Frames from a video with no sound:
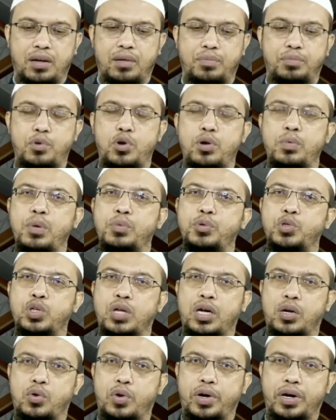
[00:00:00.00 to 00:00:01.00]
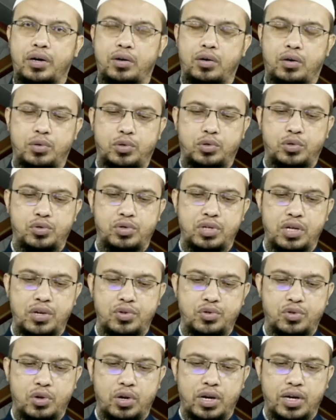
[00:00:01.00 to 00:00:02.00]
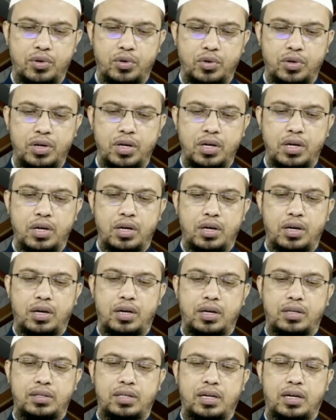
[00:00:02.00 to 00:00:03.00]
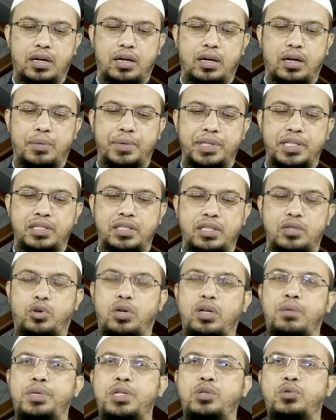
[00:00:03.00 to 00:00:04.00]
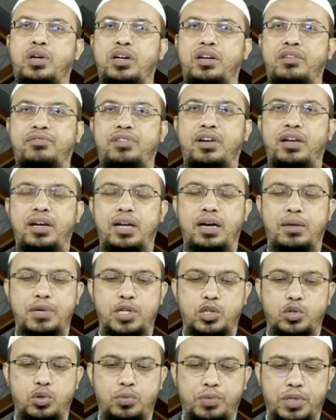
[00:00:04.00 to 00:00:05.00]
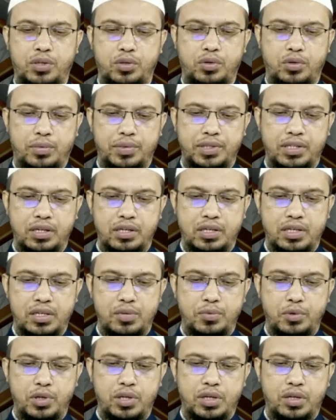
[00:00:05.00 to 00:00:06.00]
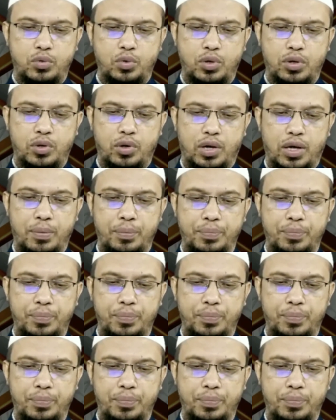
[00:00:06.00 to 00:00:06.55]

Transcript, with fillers: পুনর্বিবেচনা করেন অবশ্য সিনিয়র স্কলারগণ তারা আমাদের চাইতে অনেক বেশি ওয়াকিফাল আমরা শুধুমাত্র আমাদের দৃষ্টিভঙ্গিটা তুলে ধরলাম